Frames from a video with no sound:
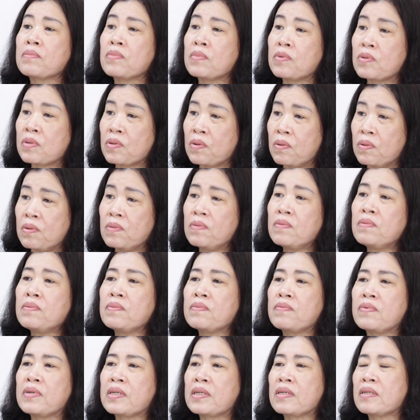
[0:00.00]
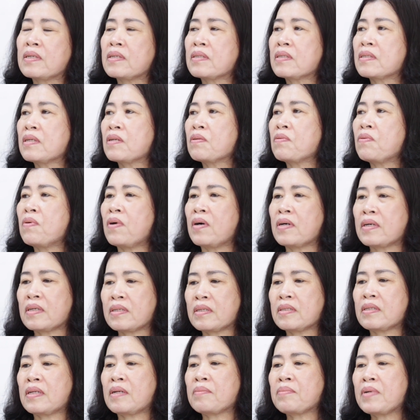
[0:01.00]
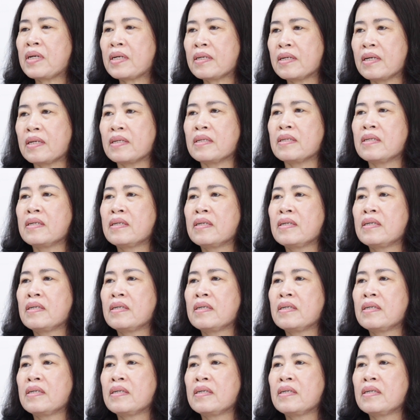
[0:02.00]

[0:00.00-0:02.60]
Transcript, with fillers: một chỗ và sinh hoạt trong gia đình.